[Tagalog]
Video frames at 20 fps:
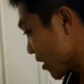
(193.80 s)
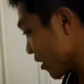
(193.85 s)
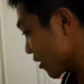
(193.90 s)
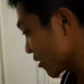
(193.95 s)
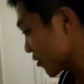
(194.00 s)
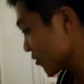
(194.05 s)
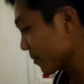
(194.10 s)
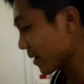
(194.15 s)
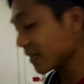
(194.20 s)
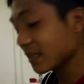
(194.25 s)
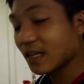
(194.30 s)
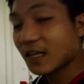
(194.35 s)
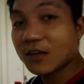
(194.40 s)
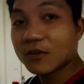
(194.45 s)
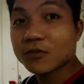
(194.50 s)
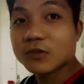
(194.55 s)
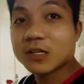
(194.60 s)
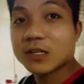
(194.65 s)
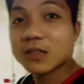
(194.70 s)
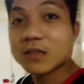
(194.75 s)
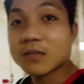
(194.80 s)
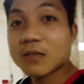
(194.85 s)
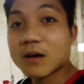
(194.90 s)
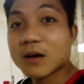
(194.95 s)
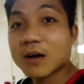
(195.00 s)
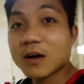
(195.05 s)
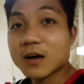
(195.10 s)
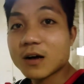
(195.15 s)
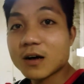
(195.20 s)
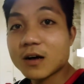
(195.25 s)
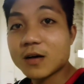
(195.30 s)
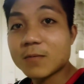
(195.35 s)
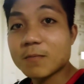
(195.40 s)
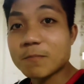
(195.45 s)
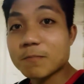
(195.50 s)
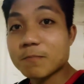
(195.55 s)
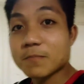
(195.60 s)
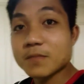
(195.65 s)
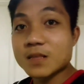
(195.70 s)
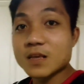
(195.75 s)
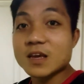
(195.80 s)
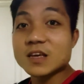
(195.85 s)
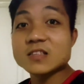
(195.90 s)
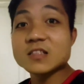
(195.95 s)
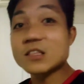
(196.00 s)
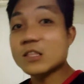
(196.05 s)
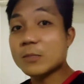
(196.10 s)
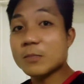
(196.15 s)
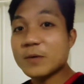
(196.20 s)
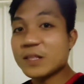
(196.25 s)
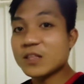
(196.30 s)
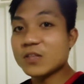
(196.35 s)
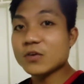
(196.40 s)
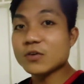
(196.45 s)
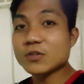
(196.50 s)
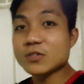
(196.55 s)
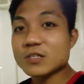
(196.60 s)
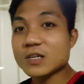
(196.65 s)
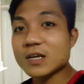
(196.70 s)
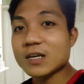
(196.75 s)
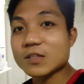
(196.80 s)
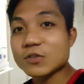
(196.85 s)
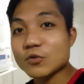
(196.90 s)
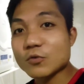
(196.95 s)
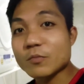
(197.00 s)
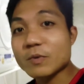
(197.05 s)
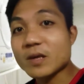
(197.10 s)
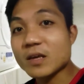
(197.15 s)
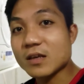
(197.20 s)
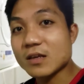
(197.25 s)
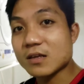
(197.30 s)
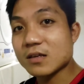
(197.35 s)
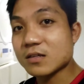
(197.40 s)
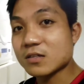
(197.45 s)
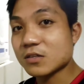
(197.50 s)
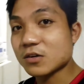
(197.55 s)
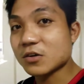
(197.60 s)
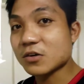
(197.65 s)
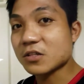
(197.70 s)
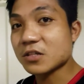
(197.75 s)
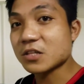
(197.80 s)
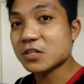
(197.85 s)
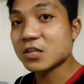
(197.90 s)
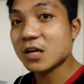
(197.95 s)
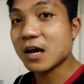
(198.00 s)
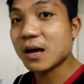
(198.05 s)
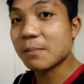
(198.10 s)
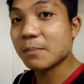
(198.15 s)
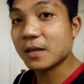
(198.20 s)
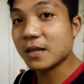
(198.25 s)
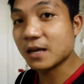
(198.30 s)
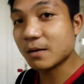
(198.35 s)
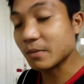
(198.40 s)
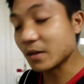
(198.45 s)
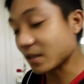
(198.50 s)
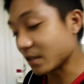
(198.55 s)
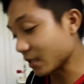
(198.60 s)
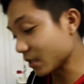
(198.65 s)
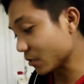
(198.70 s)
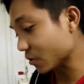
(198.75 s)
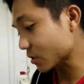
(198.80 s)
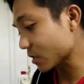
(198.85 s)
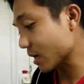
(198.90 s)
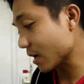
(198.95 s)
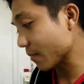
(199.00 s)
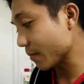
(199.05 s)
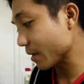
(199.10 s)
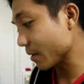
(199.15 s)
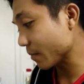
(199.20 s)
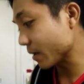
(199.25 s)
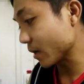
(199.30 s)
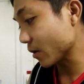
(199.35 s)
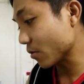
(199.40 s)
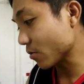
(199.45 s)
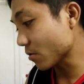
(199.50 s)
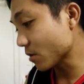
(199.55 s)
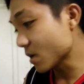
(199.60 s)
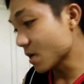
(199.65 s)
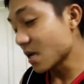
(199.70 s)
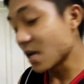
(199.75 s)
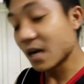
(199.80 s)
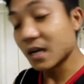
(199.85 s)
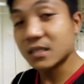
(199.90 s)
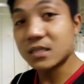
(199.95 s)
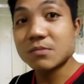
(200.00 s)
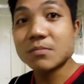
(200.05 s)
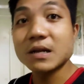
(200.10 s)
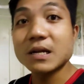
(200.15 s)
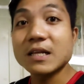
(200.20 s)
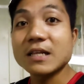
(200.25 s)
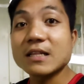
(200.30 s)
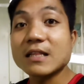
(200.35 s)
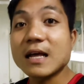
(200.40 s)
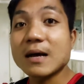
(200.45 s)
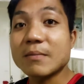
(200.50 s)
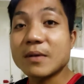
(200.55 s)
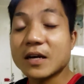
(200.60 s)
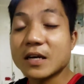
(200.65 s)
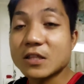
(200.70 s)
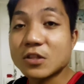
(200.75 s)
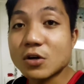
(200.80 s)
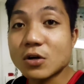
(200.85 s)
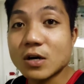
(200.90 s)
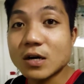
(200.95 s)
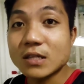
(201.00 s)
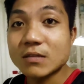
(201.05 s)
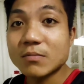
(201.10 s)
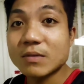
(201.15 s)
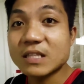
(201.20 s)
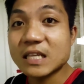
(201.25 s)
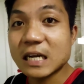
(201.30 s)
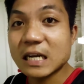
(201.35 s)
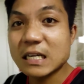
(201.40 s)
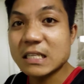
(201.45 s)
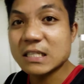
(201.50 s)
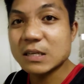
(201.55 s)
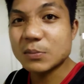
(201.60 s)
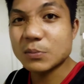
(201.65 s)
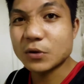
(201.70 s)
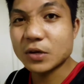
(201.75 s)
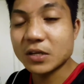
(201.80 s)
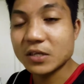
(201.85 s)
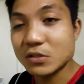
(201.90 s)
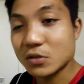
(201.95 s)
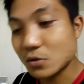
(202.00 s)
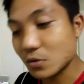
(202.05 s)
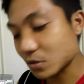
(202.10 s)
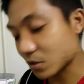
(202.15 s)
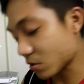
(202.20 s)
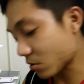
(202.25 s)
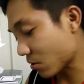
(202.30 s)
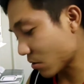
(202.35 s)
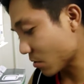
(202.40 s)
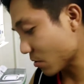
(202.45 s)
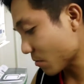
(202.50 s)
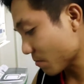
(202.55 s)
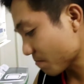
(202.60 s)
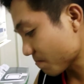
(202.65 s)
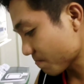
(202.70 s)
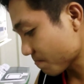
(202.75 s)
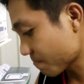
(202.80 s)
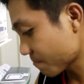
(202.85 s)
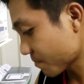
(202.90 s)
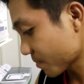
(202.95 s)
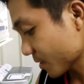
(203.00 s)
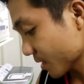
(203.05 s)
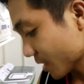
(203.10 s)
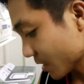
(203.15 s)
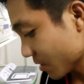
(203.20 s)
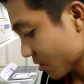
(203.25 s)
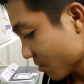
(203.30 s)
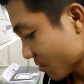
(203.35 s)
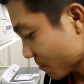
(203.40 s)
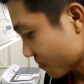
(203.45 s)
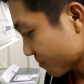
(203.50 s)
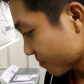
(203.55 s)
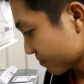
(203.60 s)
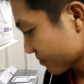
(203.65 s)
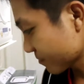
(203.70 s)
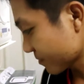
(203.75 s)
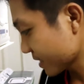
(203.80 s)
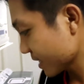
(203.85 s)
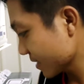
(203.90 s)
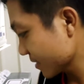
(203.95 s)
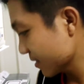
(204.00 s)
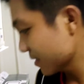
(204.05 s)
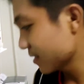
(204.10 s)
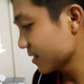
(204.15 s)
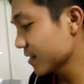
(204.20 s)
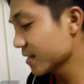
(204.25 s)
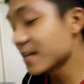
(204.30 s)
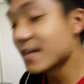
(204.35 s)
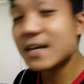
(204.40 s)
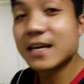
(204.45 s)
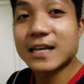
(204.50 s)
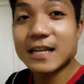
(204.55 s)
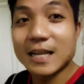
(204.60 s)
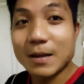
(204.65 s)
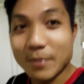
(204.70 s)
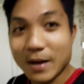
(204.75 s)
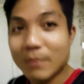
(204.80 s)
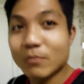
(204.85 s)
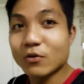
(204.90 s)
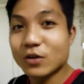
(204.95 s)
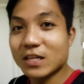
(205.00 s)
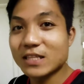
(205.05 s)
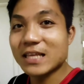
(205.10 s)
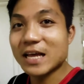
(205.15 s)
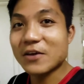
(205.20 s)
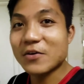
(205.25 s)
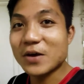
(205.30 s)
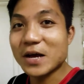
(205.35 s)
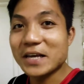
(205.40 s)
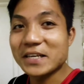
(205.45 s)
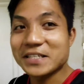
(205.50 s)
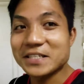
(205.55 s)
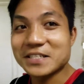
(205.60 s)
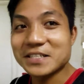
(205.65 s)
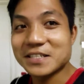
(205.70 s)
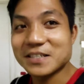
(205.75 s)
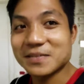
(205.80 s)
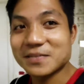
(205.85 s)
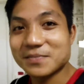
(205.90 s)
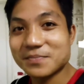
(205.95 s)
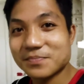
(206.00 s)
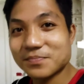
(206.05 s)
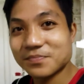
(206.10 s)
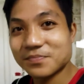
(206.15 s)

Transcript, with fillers: mga automatic ngunit um, hindi tipid yon sa tubig. So, hindi siya applicable dito sa aming barko si maliit lamang ito at matagal sa puerto. So, ito. Laba muna tayo guys.